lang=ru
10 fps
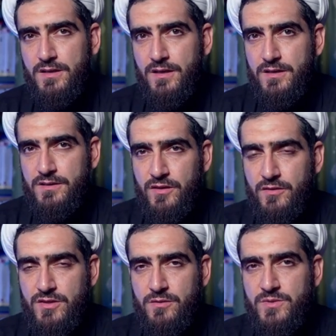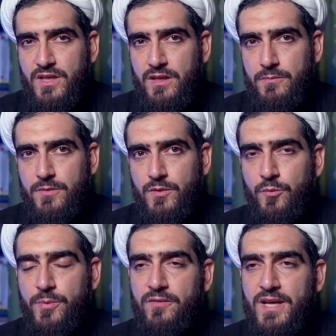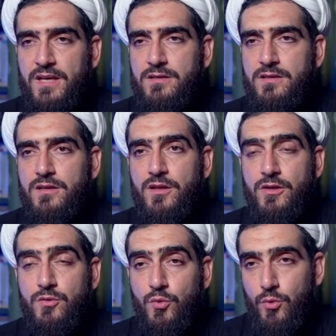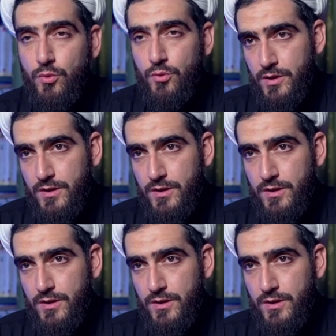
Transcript: человеческим телом управляет дух,